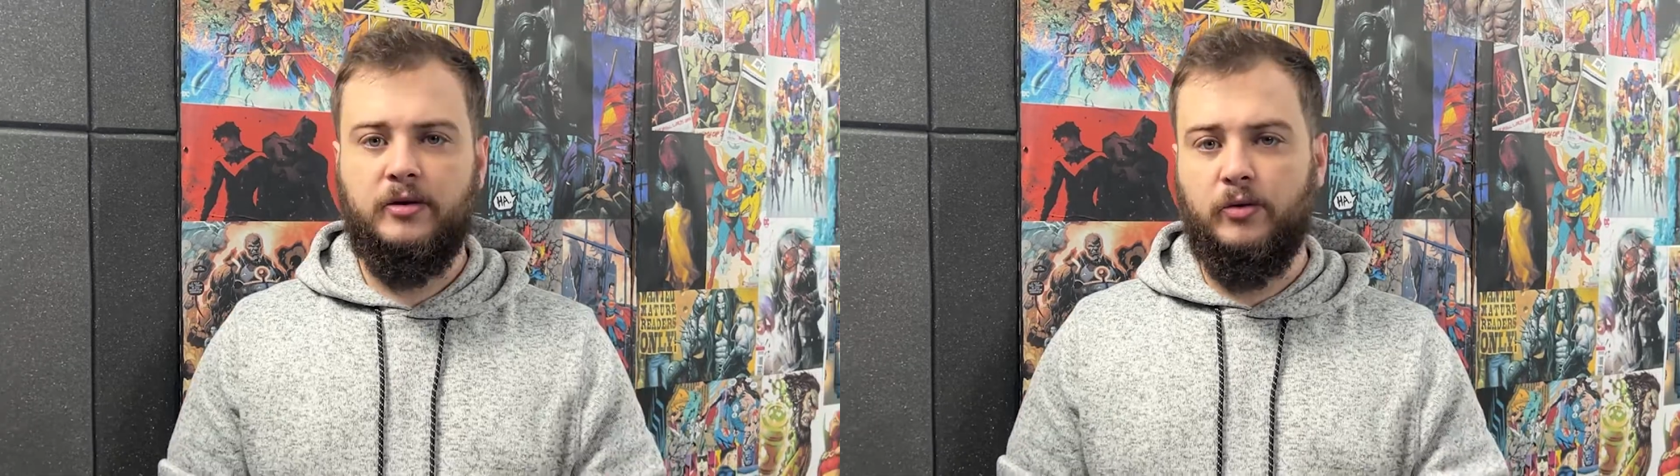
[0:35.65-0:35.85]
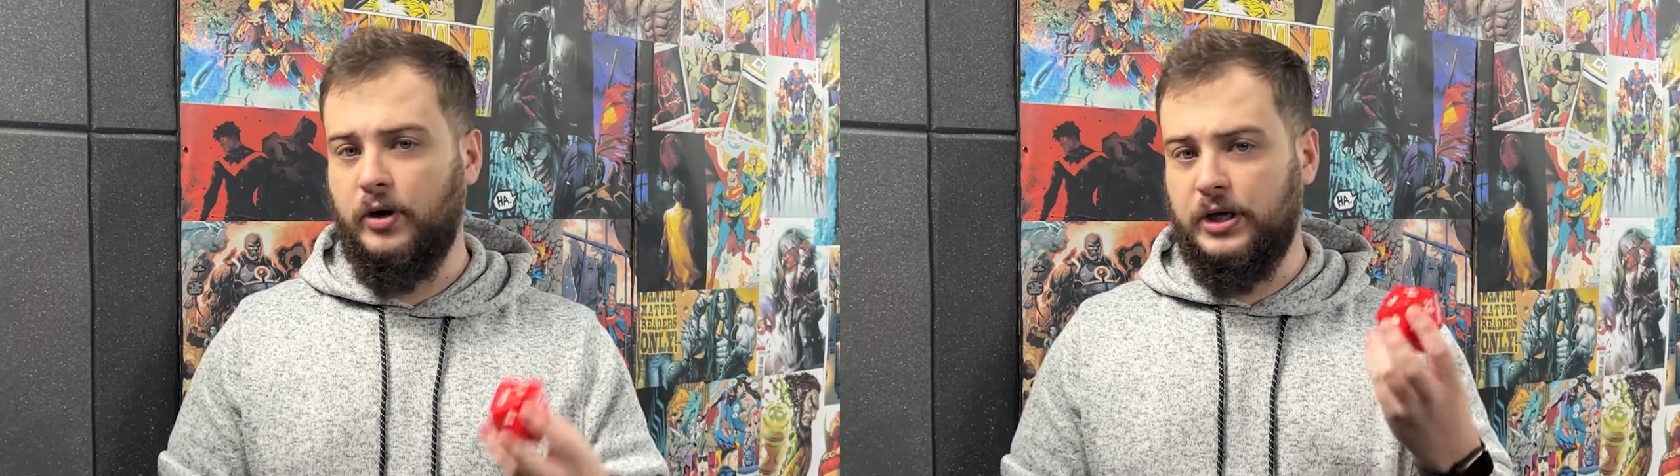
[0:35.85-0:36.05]

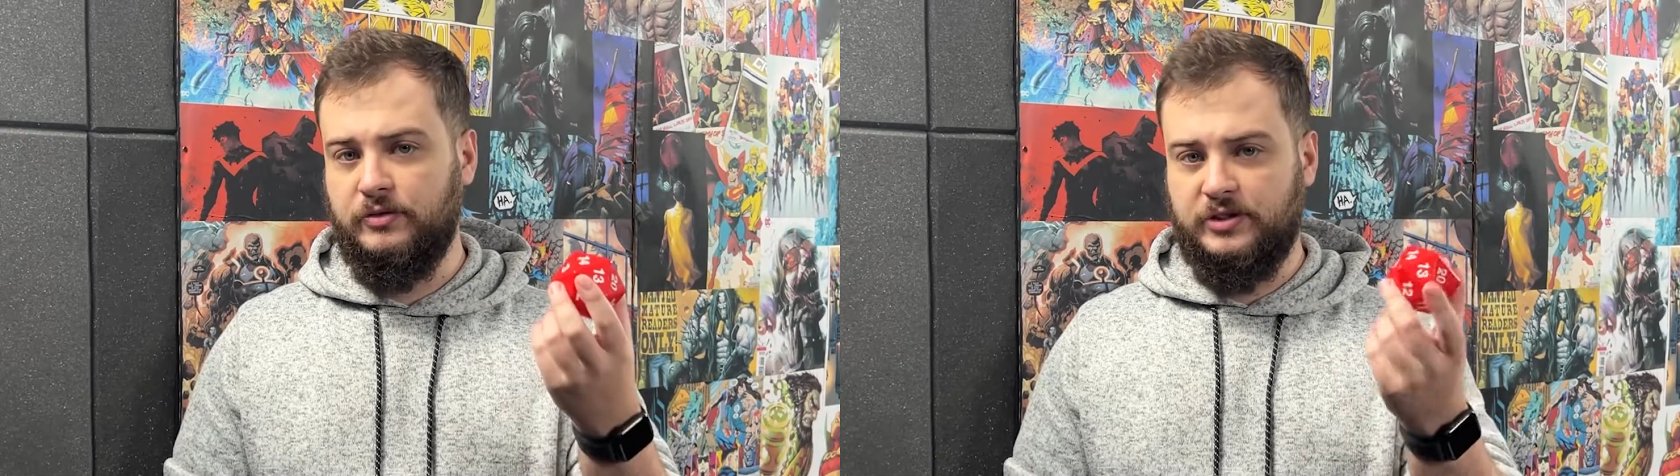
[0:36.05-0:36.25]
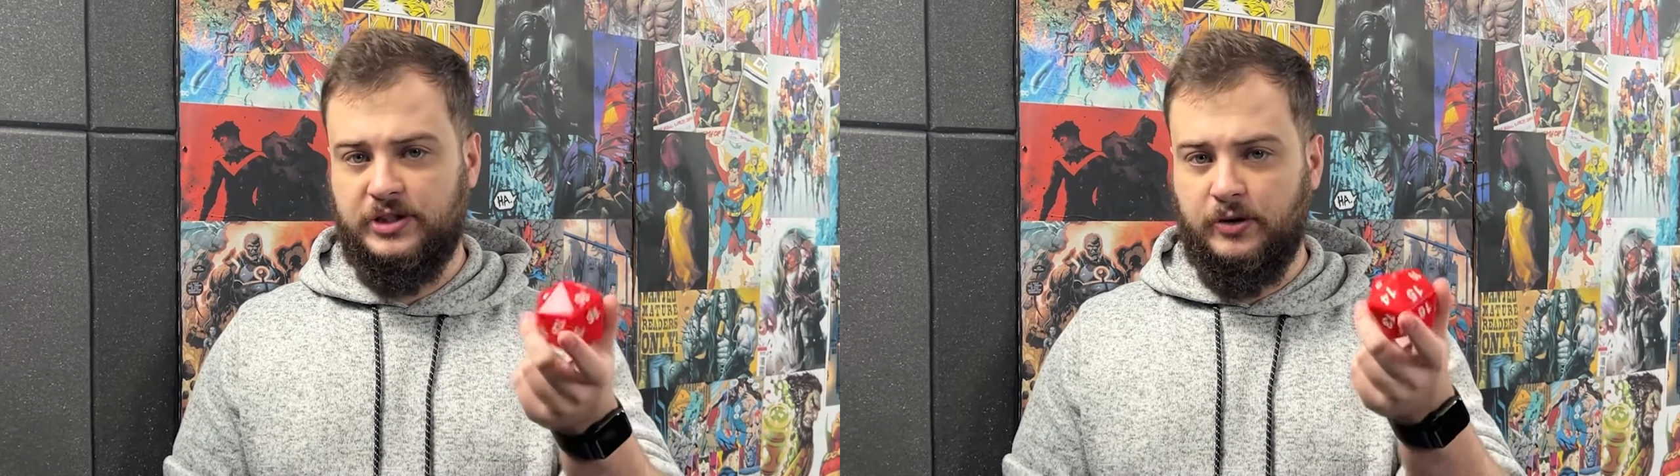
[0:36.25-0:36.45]
Quando
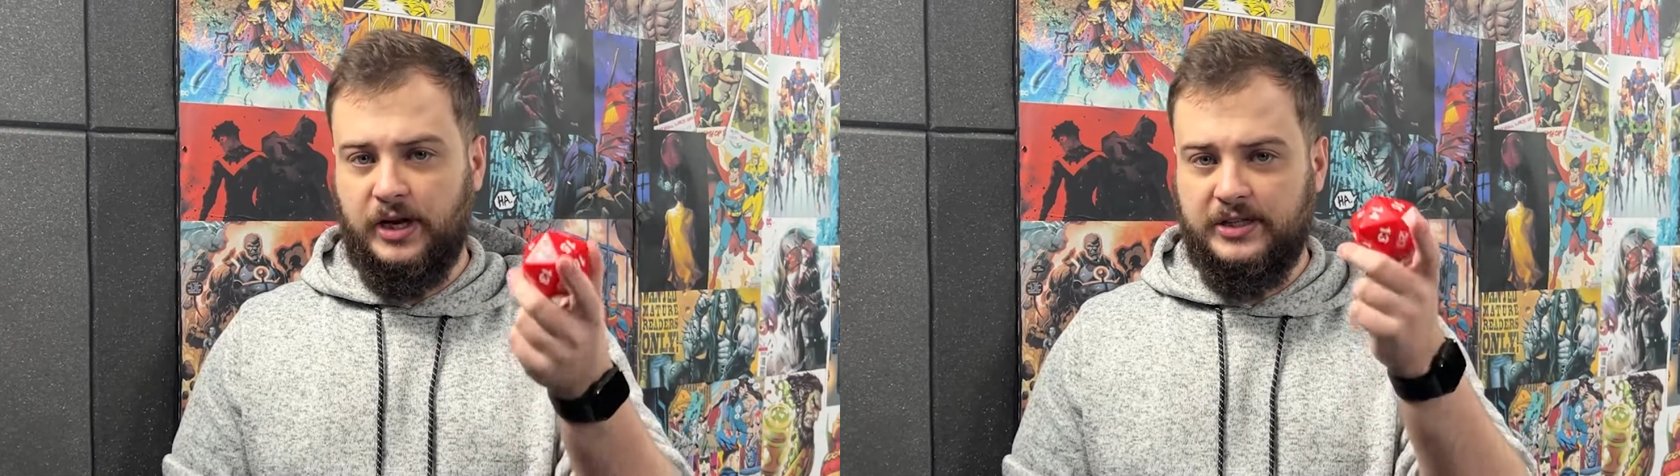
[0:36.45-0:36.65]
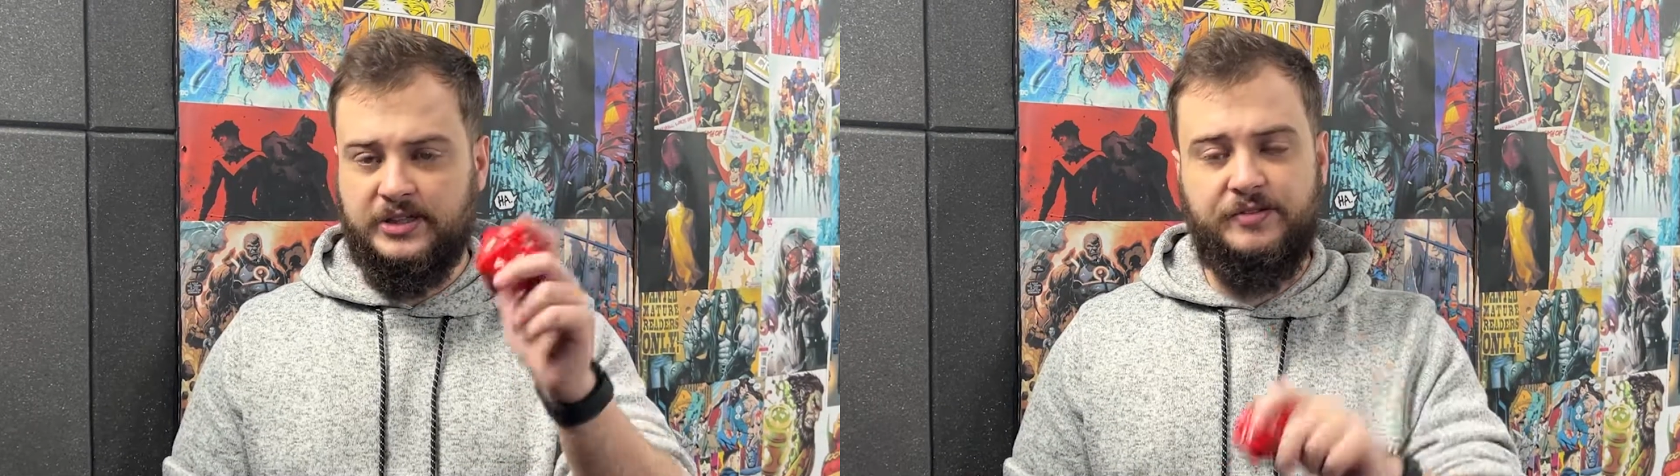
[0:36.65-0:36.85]
você
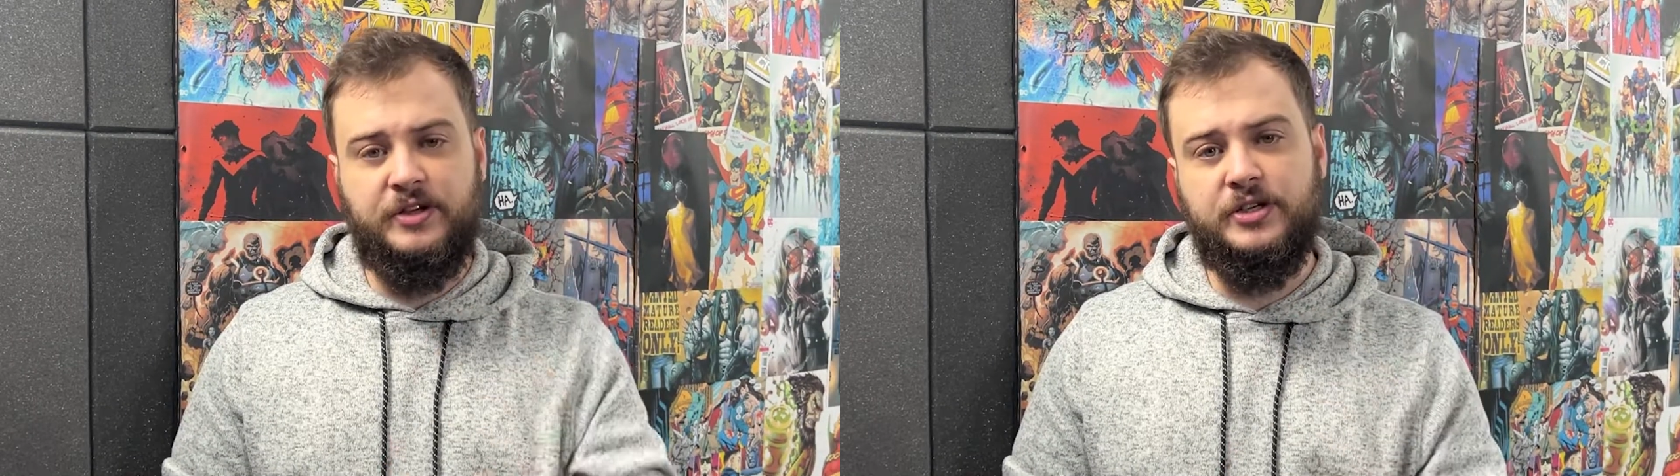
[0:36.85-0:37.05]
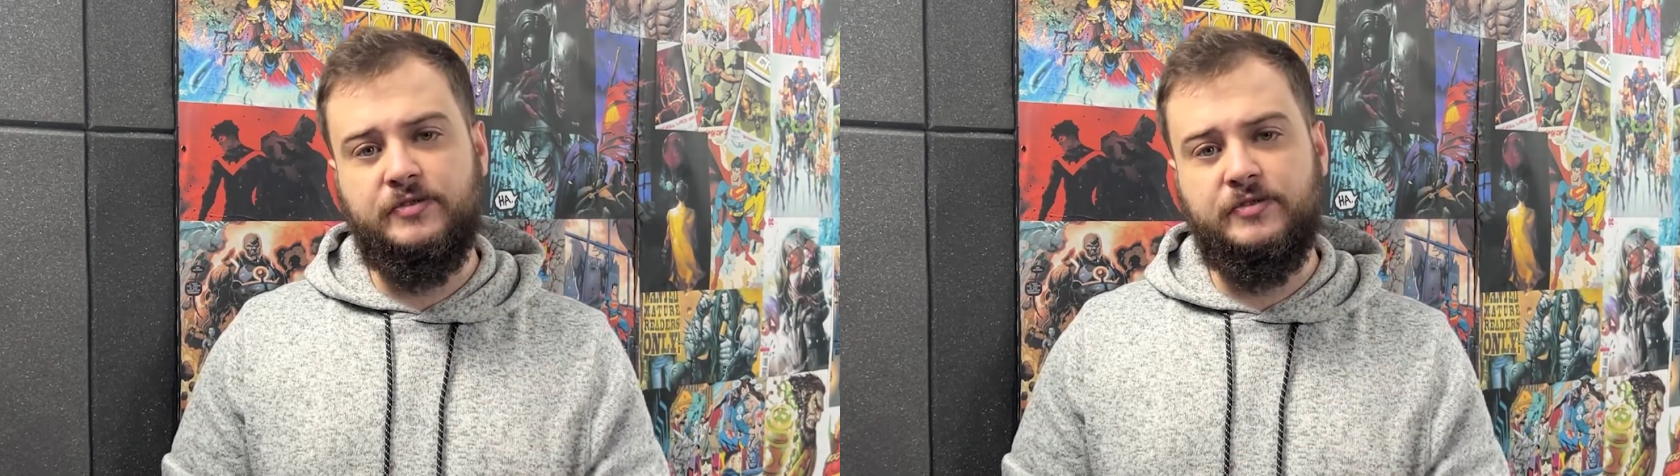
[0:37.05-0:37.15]
rolar esse D20,